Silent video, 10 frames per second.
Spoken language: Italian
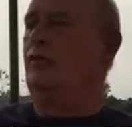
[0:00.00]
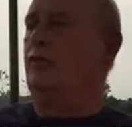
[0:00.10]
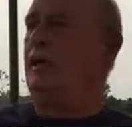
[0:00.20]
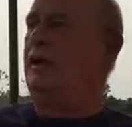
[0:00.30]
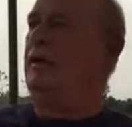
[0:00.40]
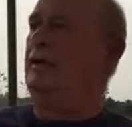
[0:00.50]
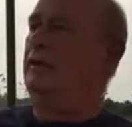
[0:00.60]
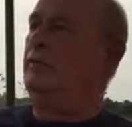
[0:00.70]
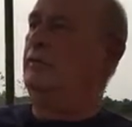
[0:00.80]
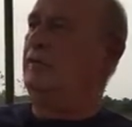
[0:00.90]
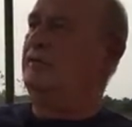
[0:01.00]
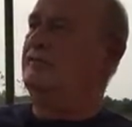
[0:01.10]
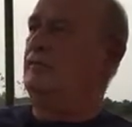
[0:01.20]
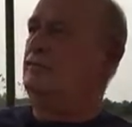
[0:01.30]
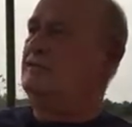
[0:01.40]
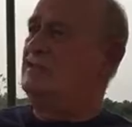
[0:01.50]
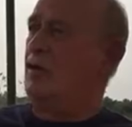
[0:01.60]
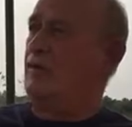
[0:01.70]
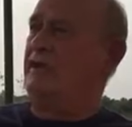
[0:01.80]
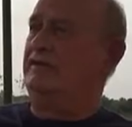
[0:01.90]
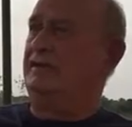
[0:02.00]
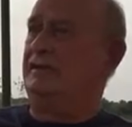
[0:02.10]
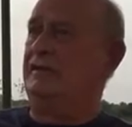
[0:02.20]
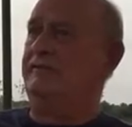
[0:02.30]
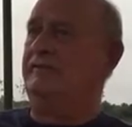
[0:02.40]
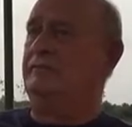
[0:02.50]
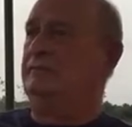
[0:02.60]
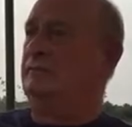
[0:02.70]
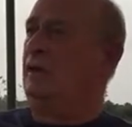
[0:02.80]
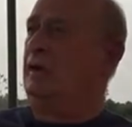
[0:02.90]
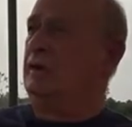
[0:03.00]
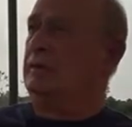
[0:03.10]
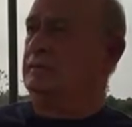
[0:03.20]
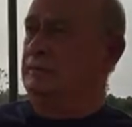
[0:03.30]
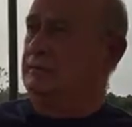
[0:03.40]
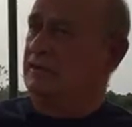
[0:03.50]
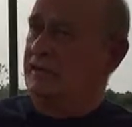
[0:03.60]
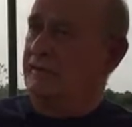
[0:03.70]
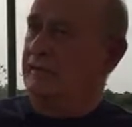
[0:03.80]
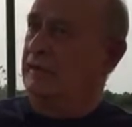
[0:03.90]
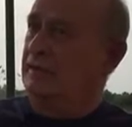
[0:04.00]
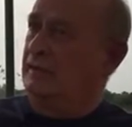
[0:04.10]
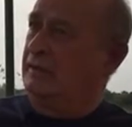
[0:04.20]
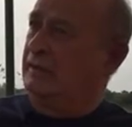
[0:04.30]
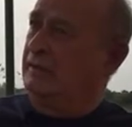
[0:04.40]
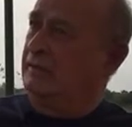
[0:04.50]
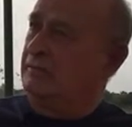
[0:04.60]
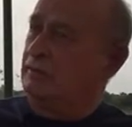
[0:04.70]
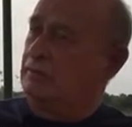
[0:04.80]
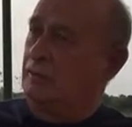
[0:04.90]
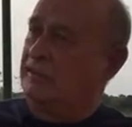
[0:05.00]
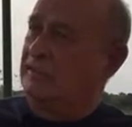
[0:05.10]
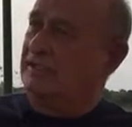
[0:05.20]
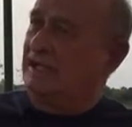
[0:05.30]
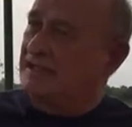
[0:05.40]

una, una, soluzione di, mm, di, di, dire, di